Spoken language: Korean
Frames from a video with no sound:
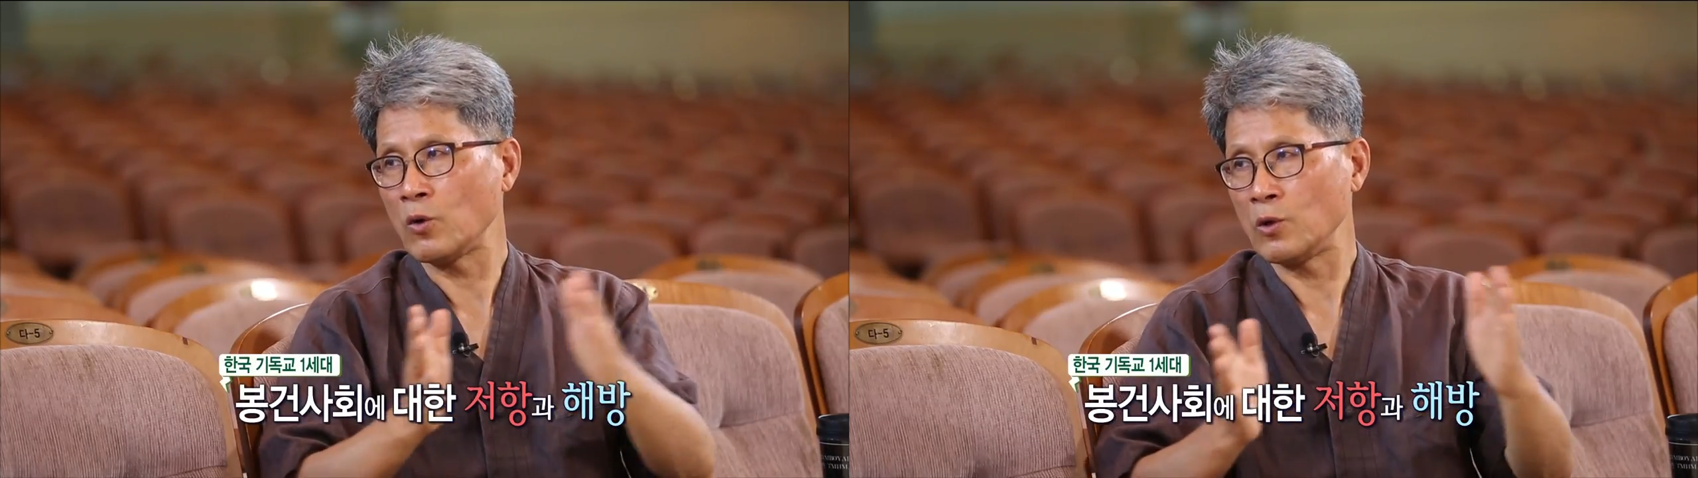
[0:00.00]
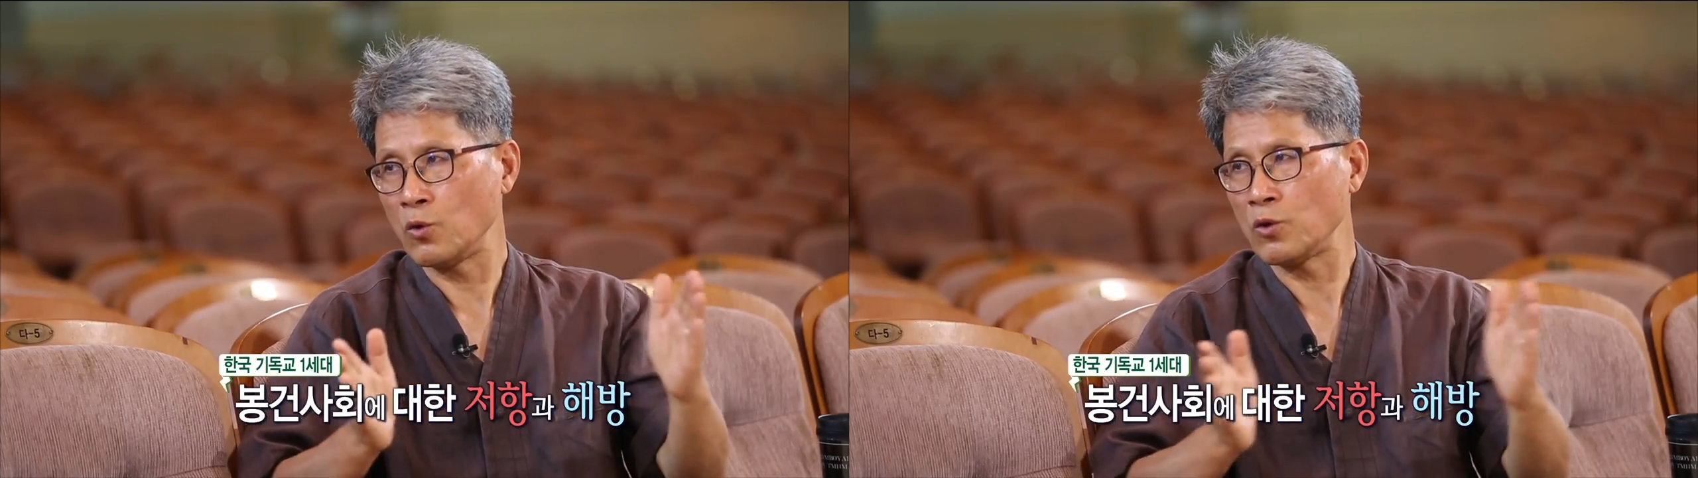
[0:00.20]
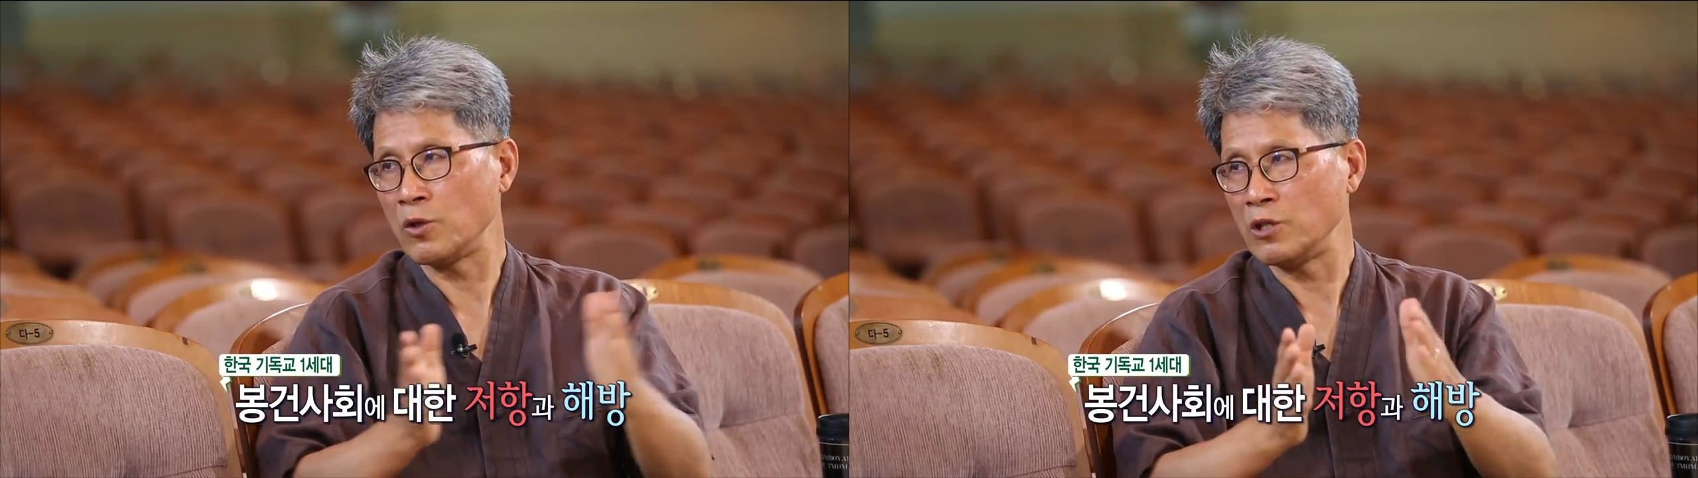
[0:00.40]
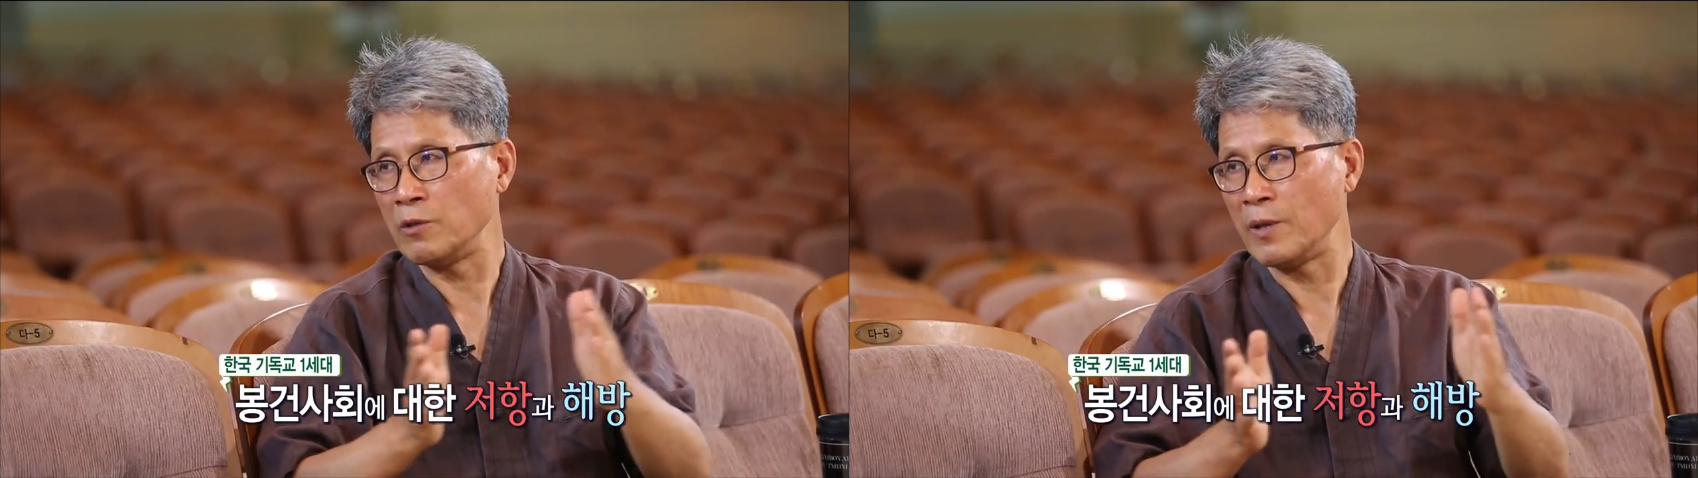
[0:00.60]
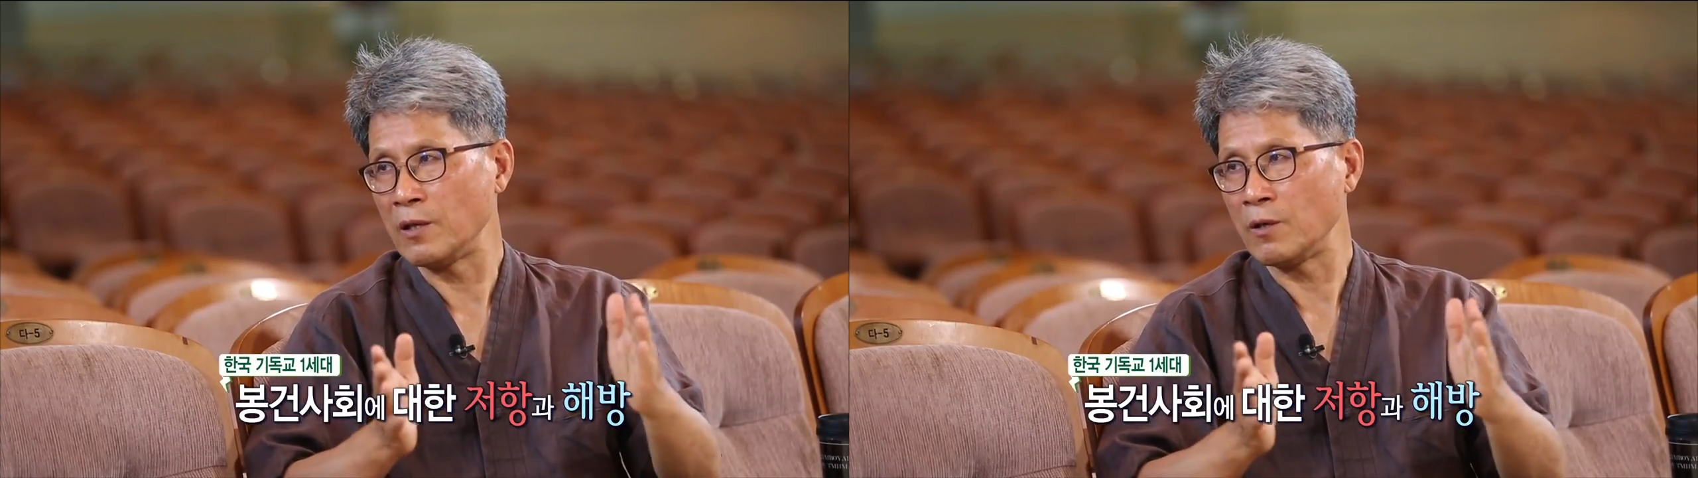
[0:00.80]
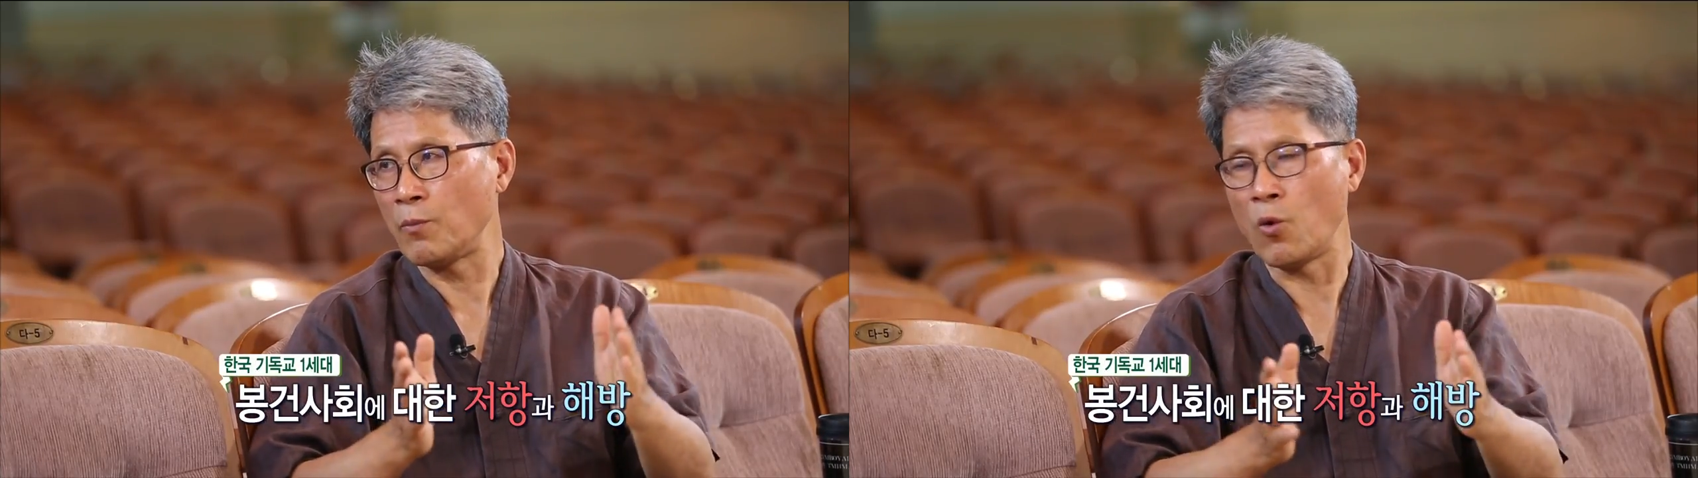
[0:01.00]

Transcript: 동안 조선을 지배했던